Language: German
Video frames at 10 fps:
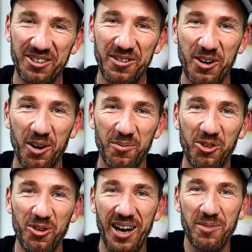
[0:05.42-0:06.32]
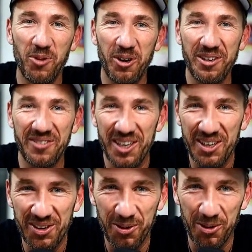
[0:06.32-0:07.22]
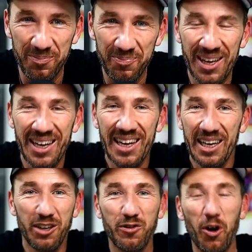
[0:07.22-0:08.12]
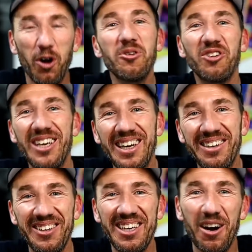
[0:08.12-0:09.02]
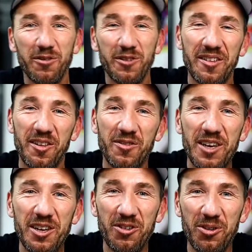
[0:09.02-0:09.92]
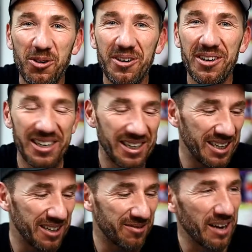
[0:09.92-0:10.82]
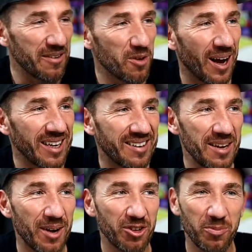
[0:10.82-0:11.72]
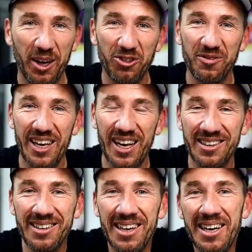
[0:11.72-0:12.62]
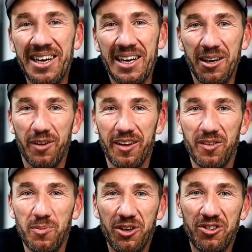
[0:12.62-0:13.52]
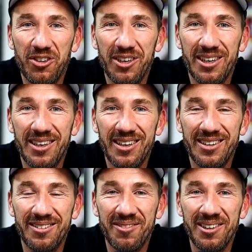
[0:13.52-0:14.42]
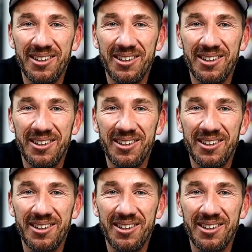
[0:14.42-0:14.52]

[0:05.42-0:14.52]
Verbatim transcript: herzlich willkommen zu einem neuen Video. Ich freue mich irgendwie auf dieses Video, äh, weil wir über ein Thema sprechen werden, was mich äh,